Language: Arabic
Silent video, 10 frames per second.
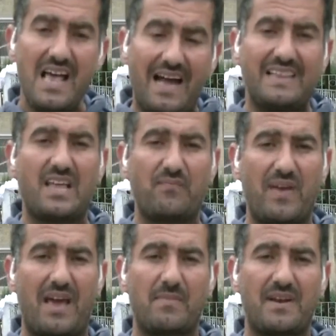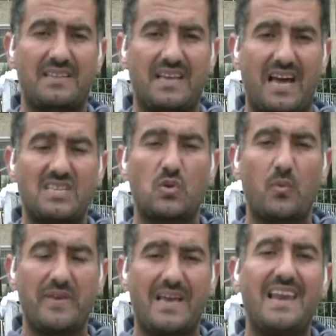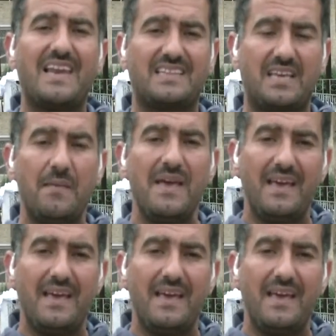حتى في المناطق الجنوبية التي